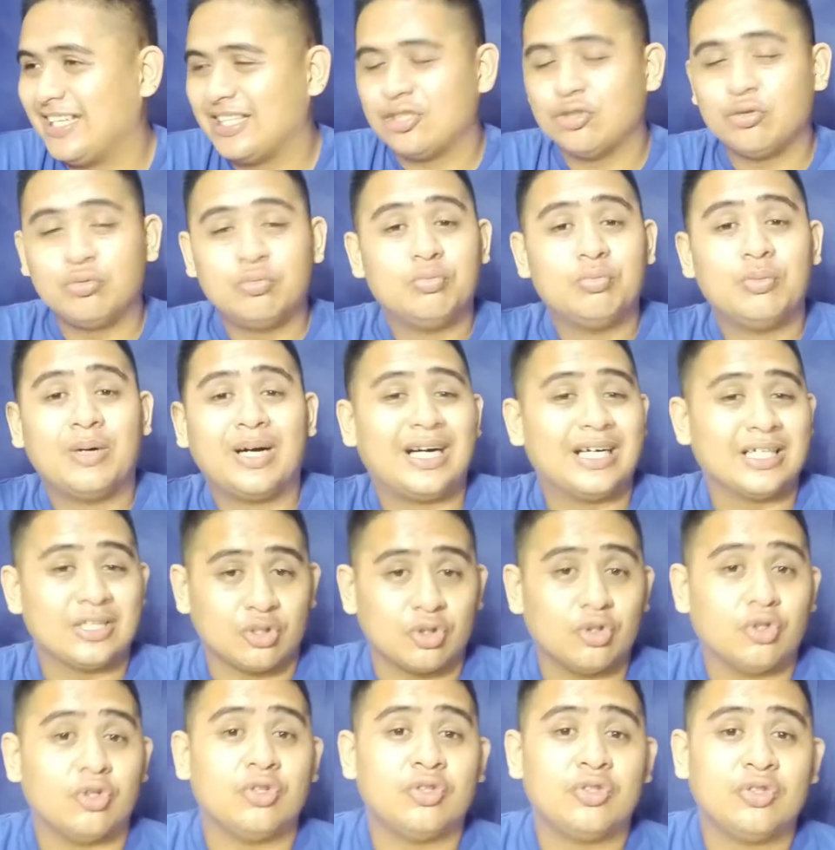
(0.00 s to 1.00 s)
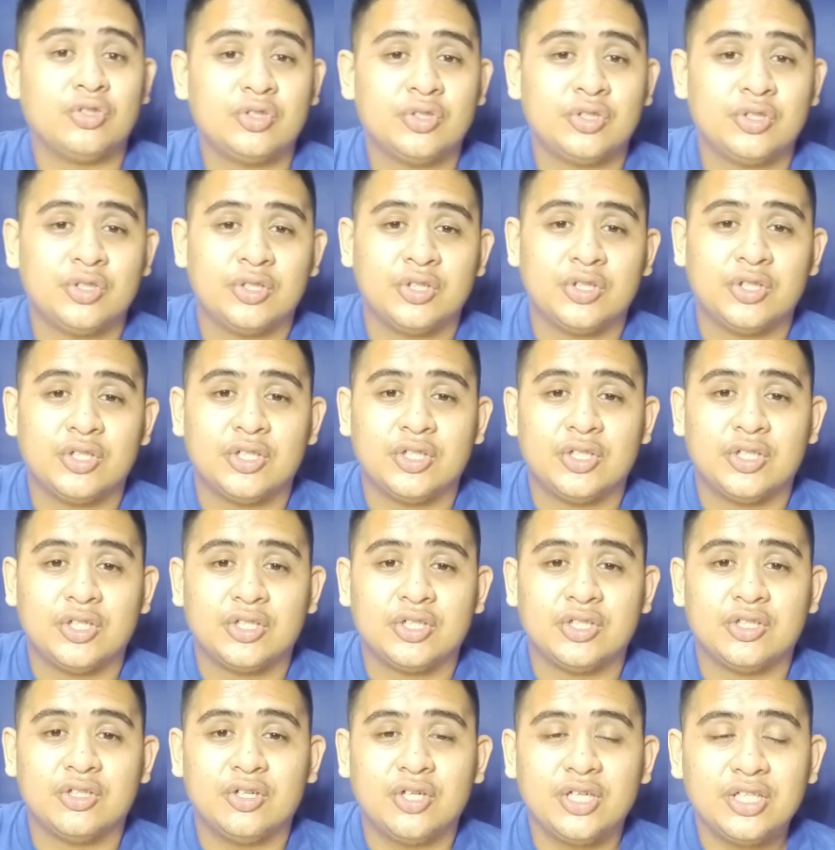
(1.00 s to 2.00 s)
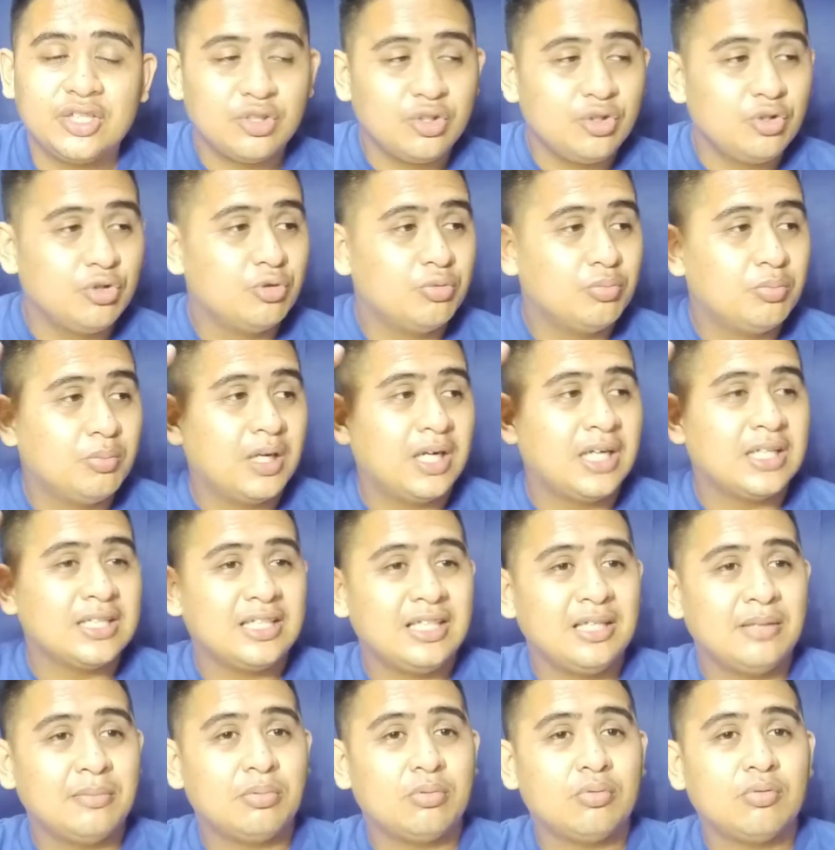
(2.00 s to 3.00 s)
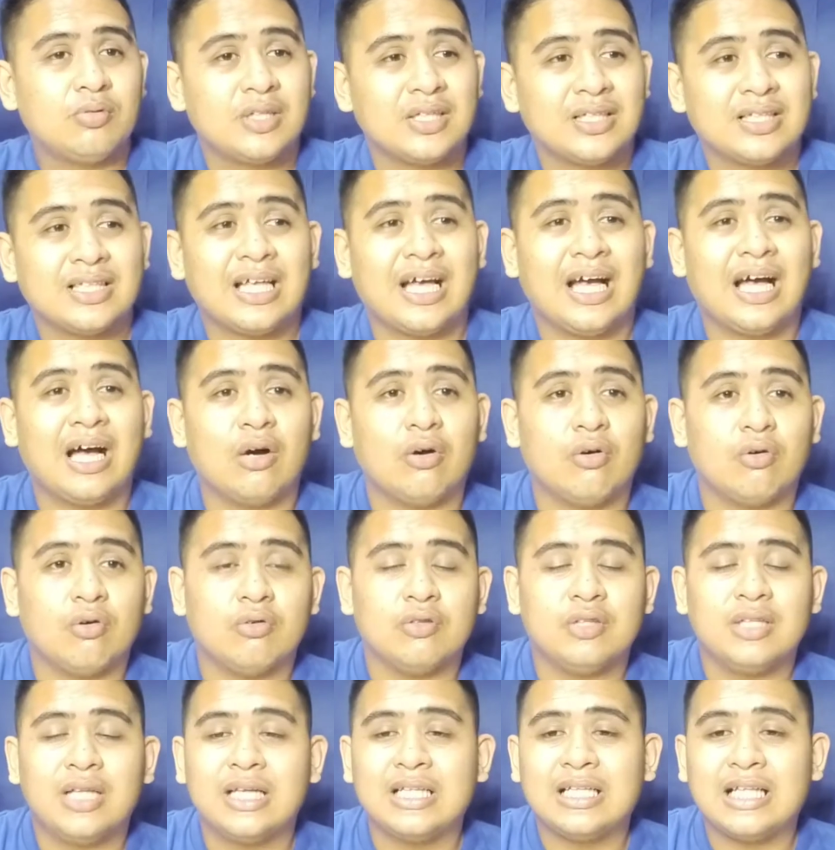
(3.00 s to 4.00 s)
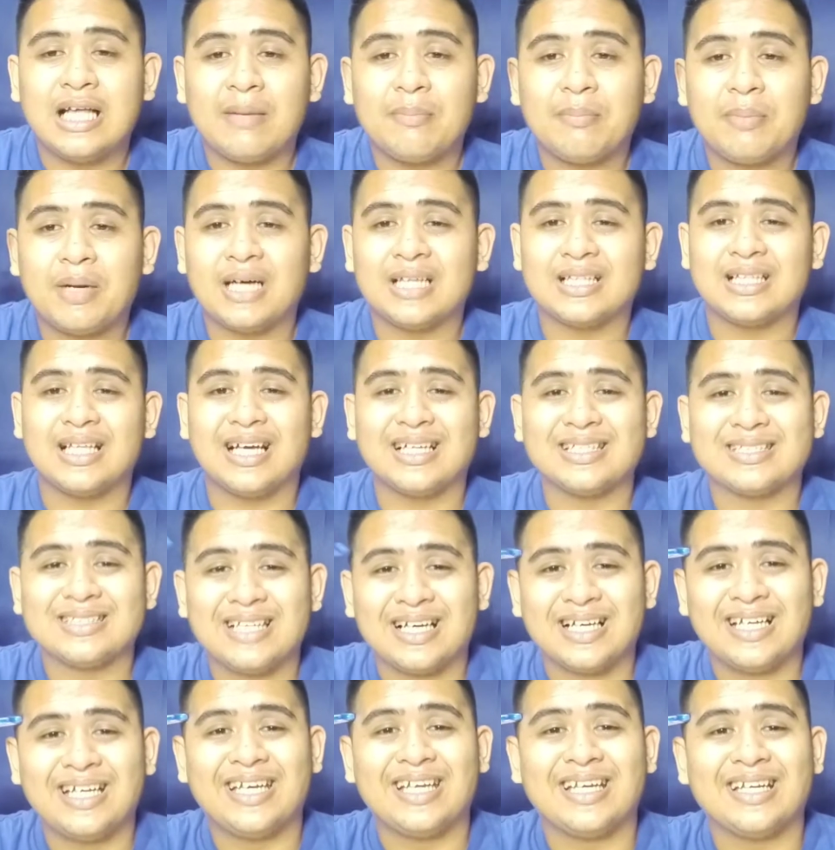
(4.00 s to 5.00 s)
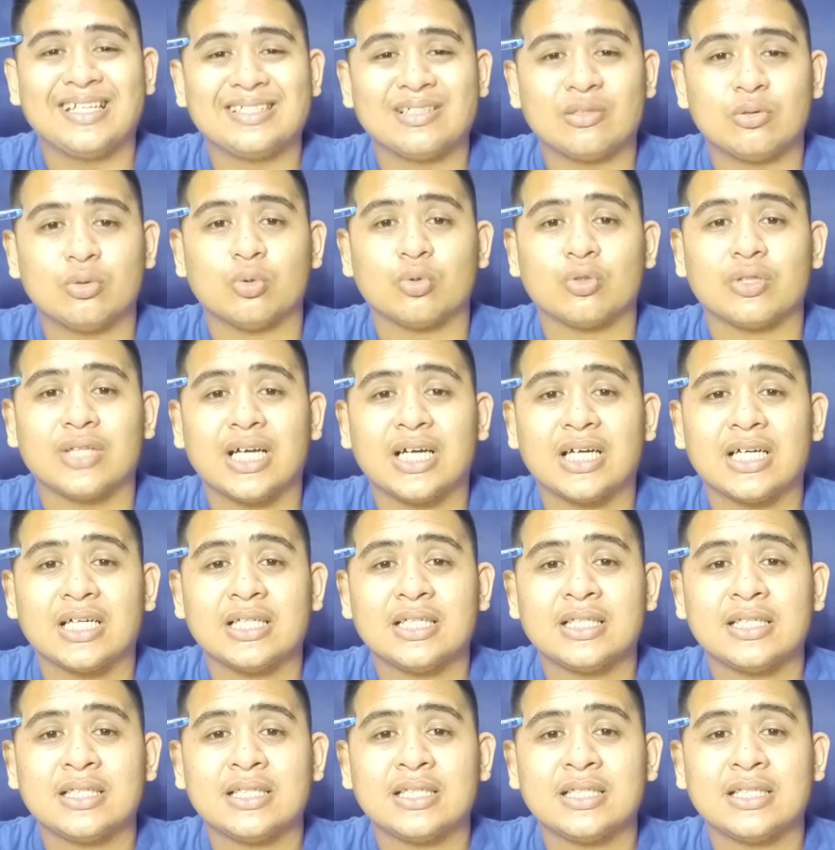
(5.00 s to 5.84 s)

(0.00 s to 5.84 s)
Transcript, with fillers: itong mga to no ito yung mga tipo ng tao na napakataas ng ere sa utak